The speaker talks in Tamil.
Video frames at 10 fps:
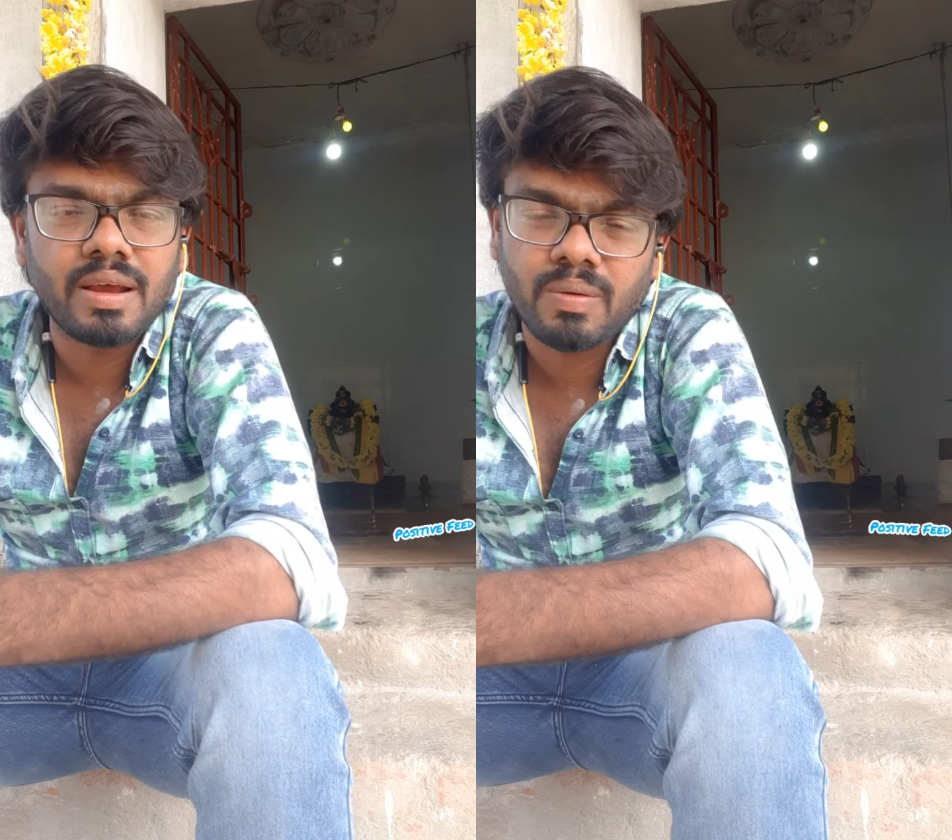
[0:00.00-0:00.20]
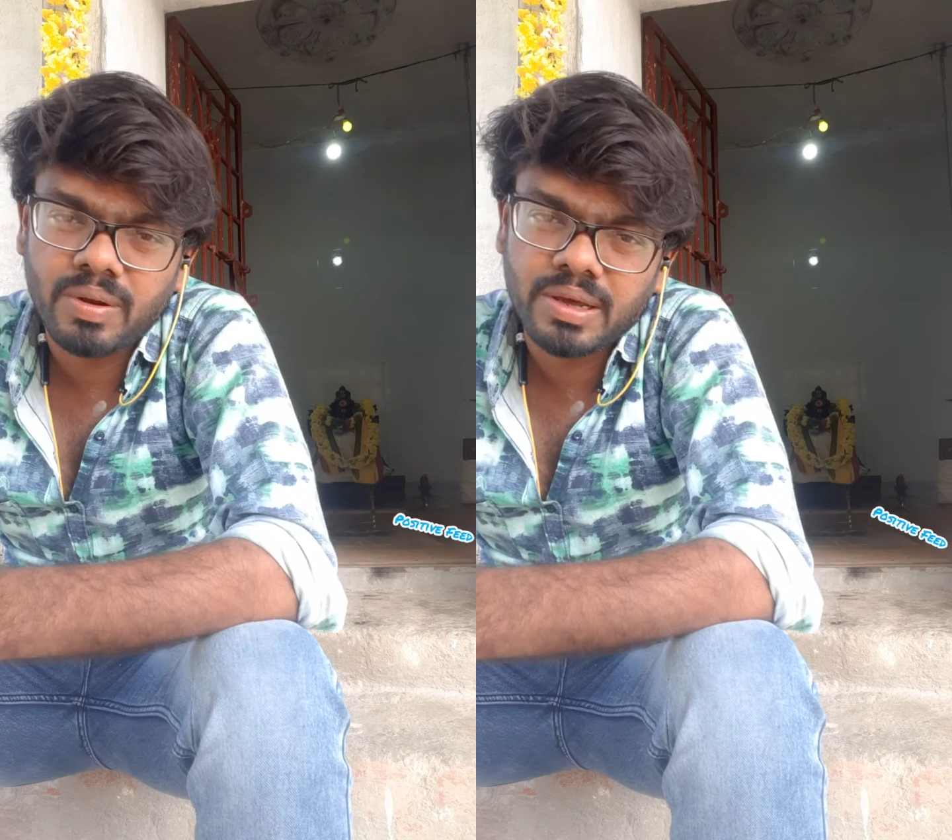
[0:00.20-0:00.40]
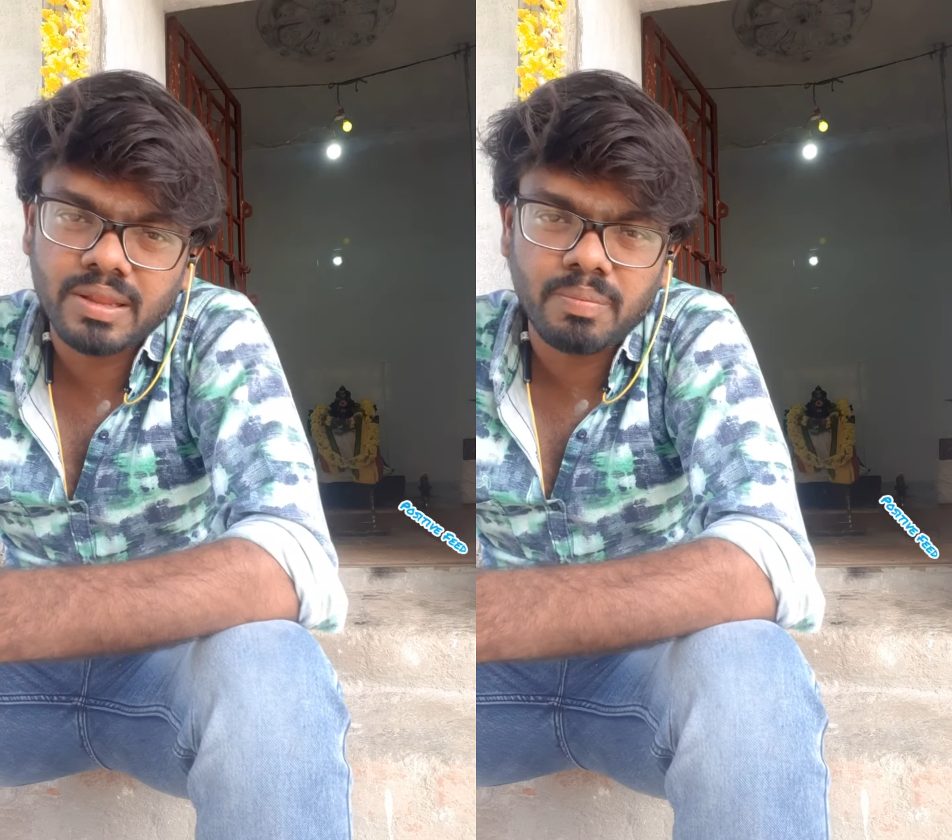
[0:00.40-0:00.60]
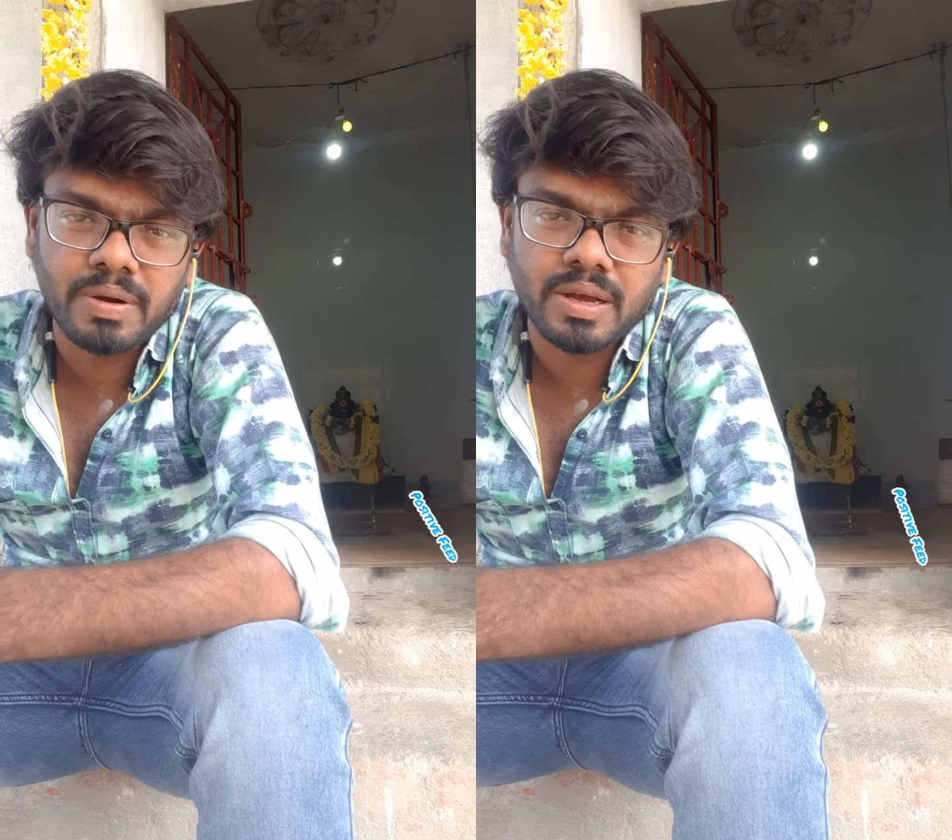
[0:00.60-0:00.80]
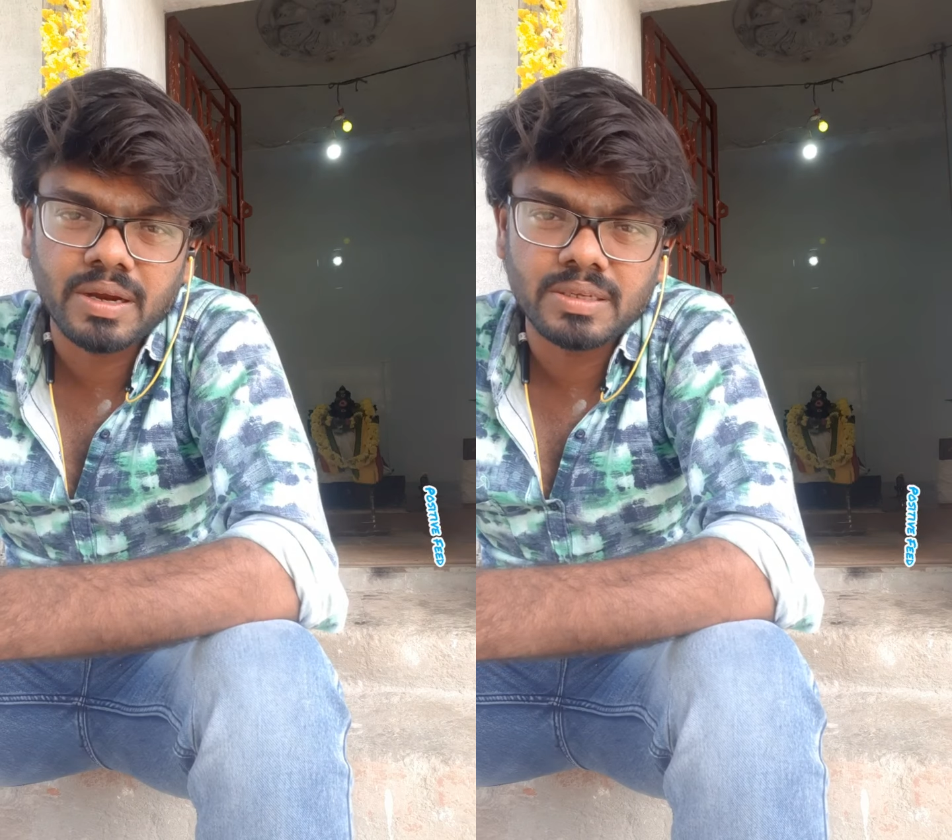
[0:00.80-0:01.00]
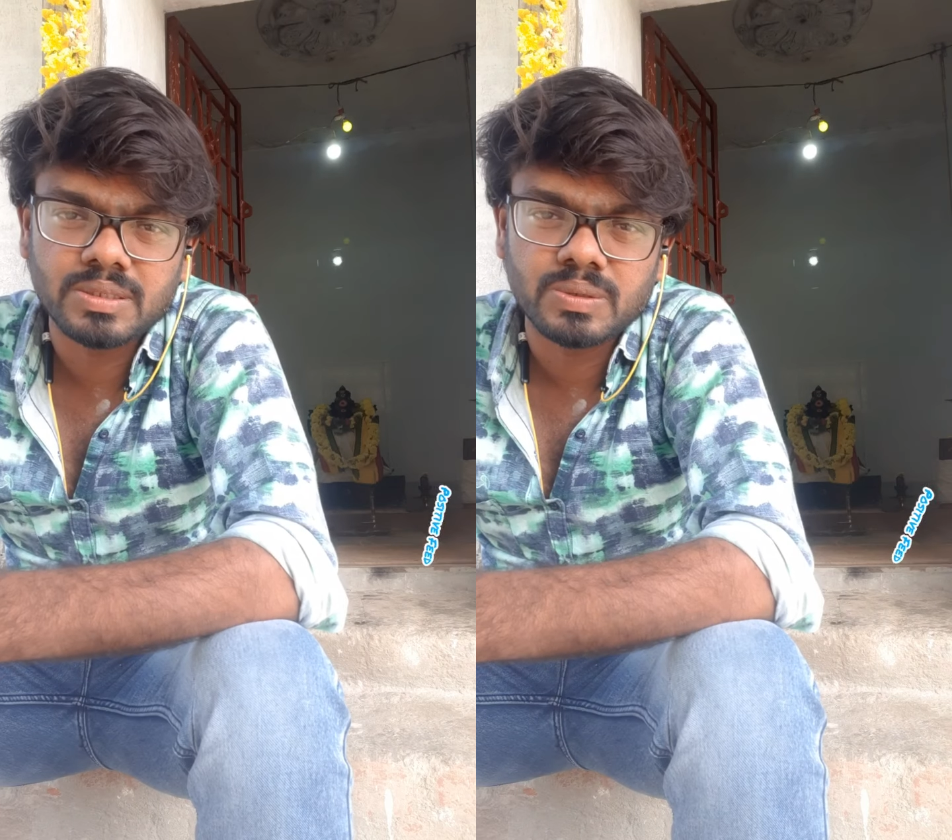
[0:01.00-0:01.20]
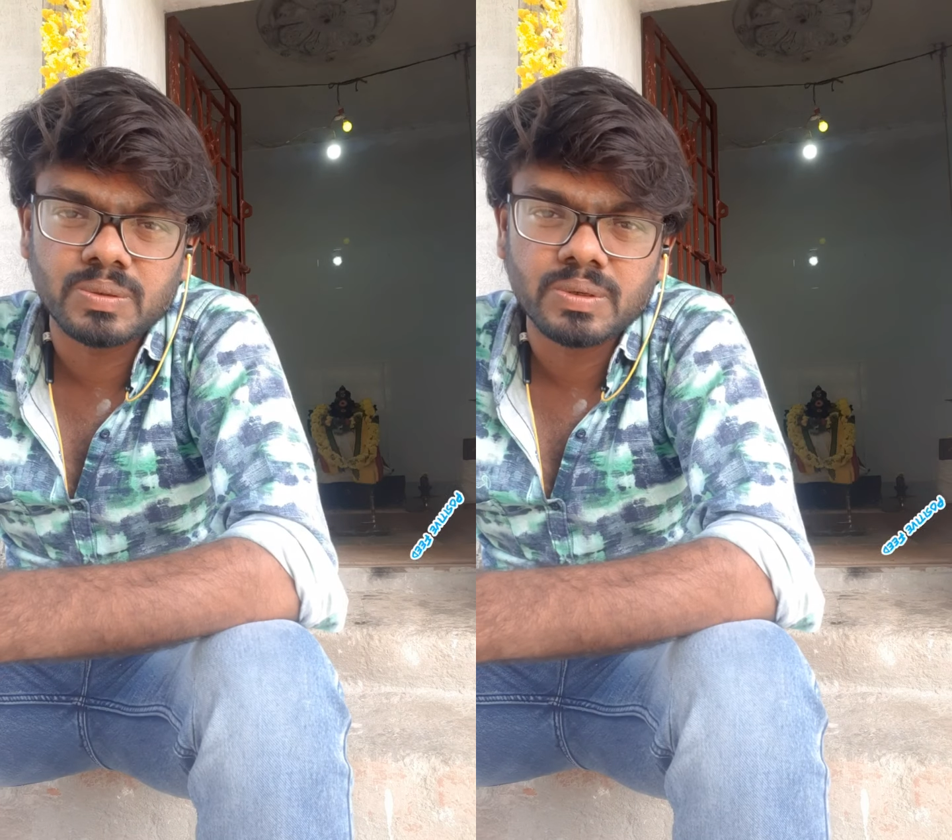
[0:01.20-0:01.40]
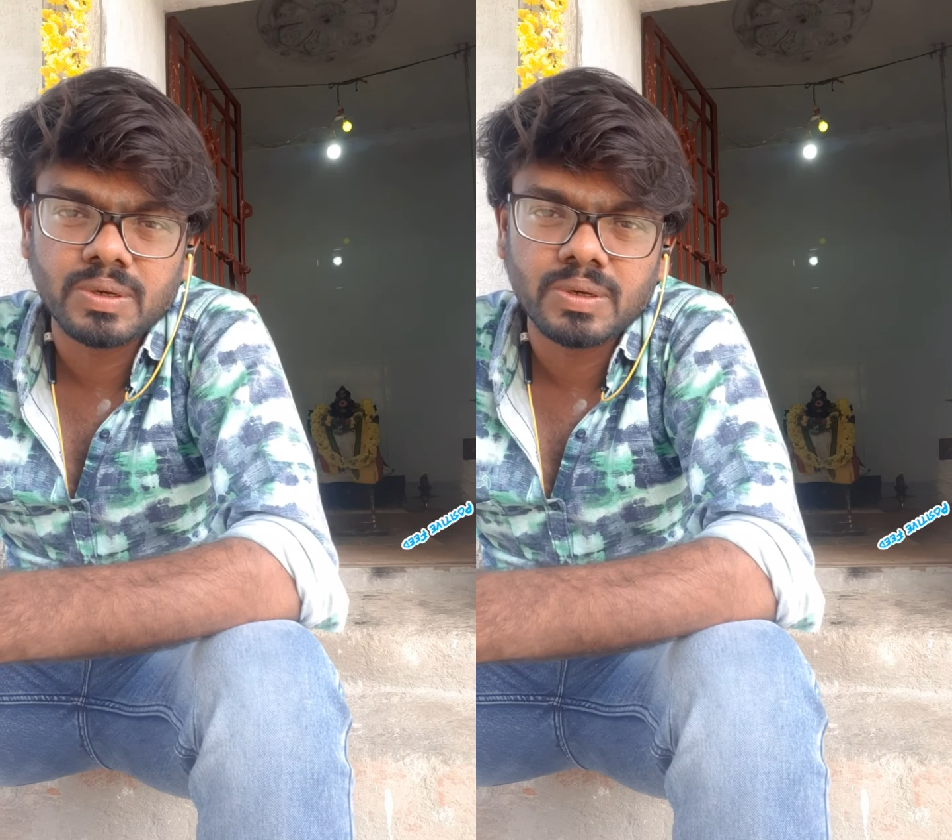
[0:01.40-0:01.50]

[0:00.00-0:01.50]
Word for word: அவனுக்கு அது பணம் கிடைச்சிடும்